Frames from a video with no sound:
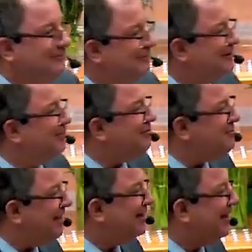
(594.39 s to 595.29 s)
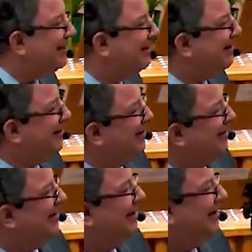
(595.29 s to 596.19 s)
você comenta
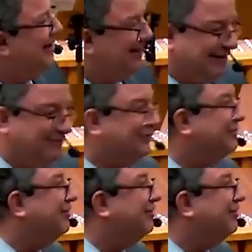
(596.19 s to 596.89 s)
e você o